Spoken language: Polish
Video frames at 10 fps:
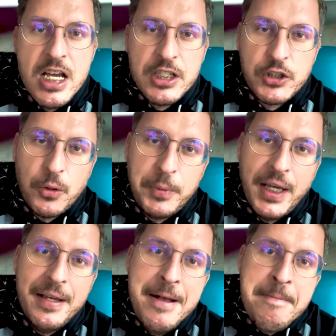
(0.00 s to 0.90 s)

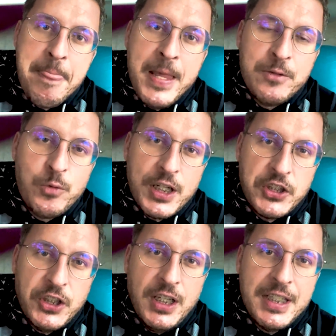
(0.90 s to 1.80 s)
sobie E,
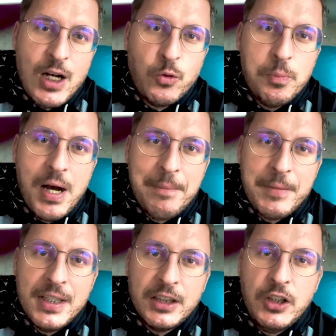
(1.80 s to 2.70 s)
właśnie Jakuba
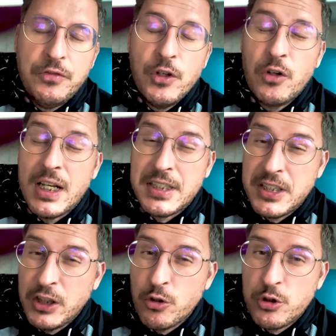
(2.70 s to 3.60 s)
e, Kiwiora.
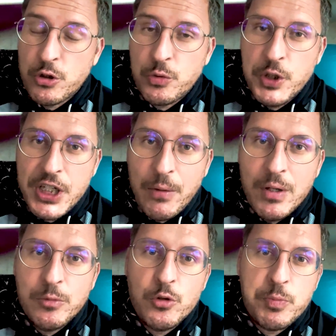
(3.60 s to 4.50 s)
Z tego co
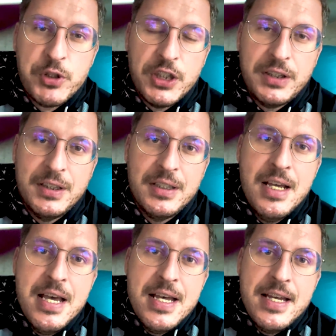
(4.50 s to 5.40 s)
słyszałem już przed
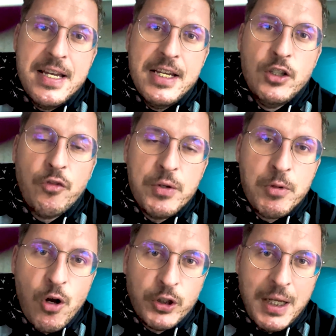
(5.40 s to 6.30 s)
e,
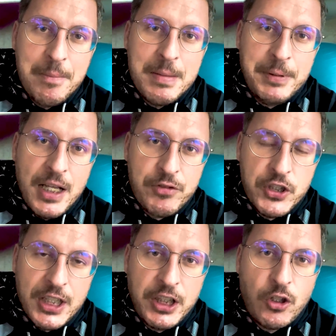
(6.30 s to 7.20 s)
Nowym Rokiem,
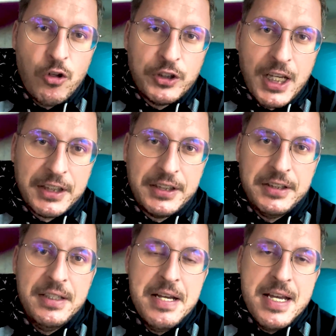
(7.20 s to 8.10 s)
pierwszy taki kontakt
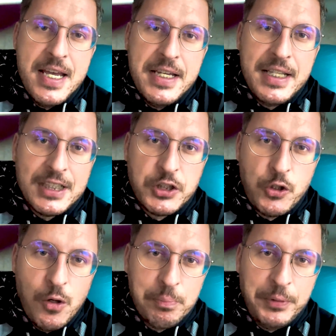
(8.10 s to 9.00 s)

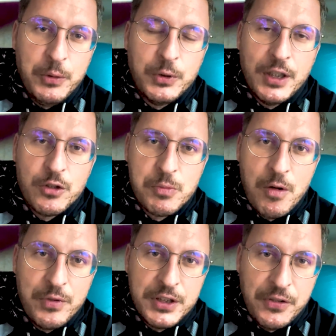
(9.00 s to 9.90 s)
nastąpił, te
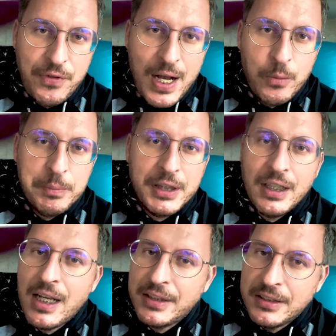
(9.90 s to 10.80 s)
rozmowy trwały,
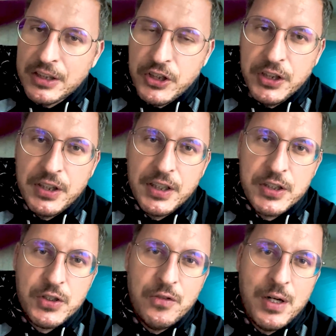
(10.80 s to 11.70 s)
Mikel Arteta się
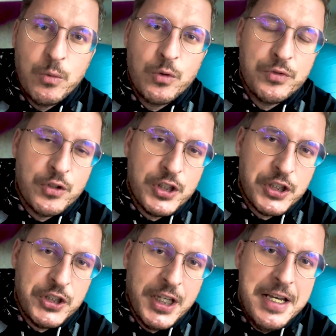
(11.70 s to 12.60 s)
interesował,
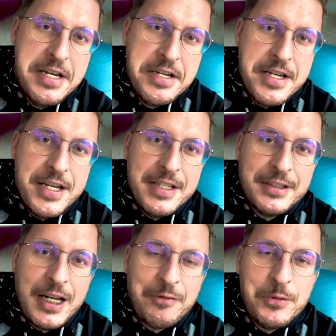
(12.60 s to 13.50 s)
równocześnie
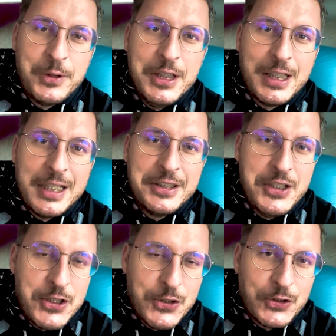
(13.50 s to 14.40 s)
trafił
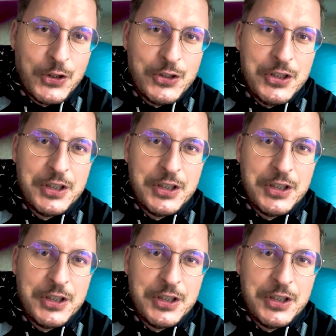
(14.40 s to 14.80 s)
kilkadziesiąt godzin